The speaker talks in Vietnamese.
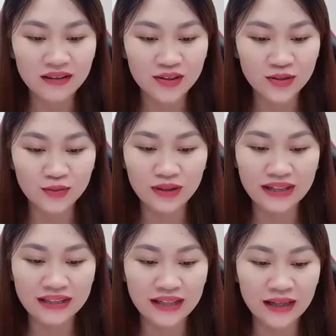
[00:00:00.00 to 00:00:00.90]
Chu
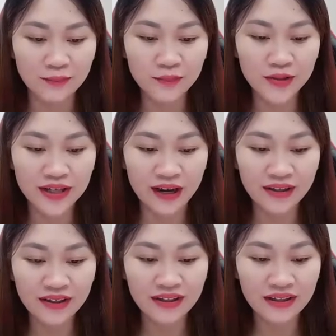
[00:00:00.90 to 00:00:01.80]
Linh liếm môi
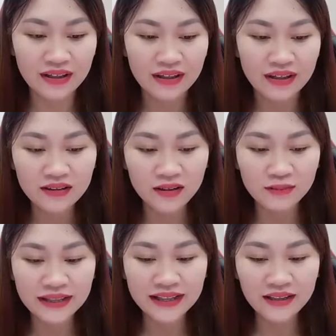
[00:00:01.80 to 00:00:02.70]
nói.
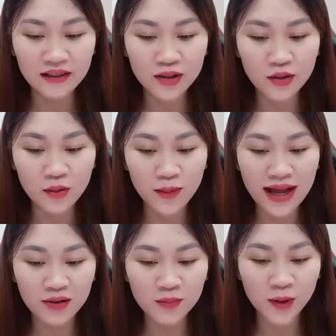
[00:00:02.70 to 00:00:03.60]
Không nghĩ tới khổ
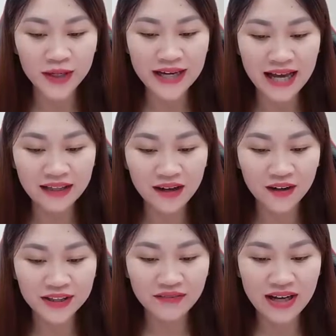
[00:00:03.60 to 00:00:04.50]
qua cũng có thể ăn
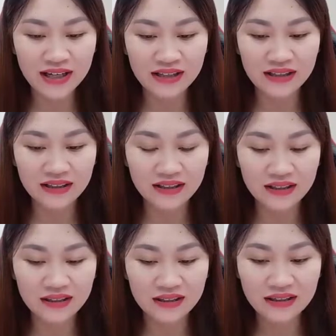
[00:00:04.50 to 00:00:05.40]
ngon như vậy.
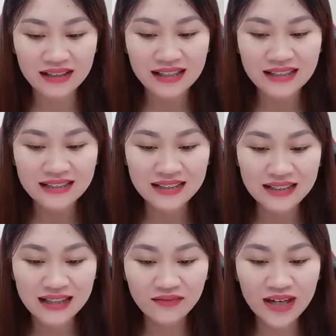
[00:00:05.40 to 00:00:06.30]

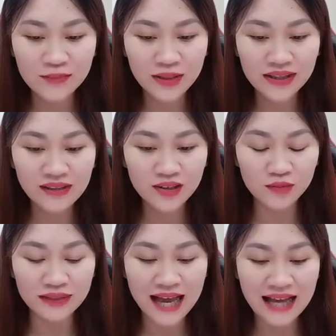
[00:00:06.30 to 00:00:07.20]
Chị thích vậy bữa trưa
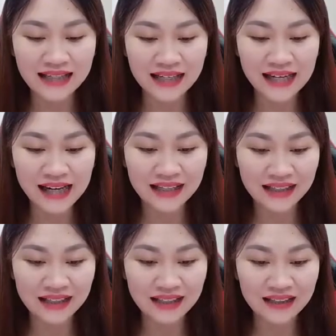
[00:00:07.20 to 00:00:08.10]
chúng ta ăn cái này
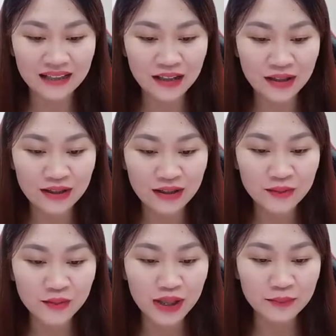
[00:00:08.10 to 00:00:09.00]
đi.
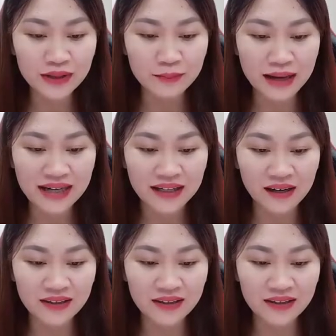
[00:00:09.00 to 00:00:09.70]
Nghĩa miền màn nói